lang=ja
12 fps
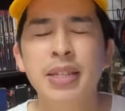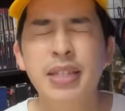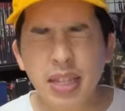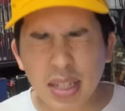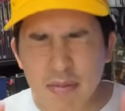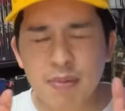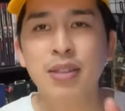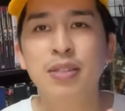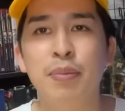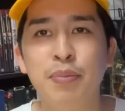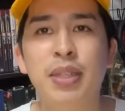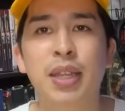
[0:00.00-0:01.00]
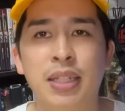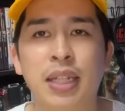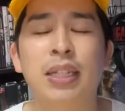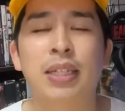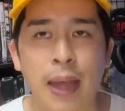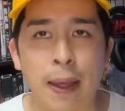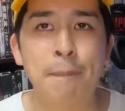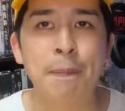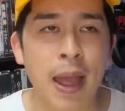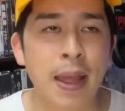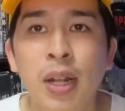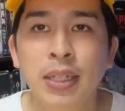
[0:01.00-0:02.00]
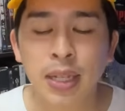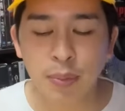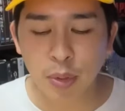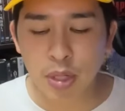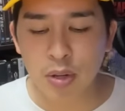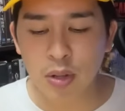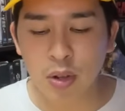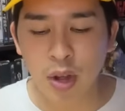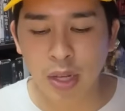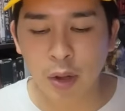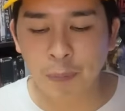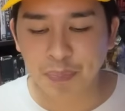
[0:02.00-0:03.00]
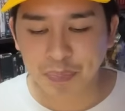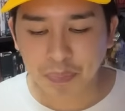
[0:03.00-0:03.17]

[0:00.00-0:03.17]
ぜひまずは見ていただきたい。はい。で、もちろん今日はあの、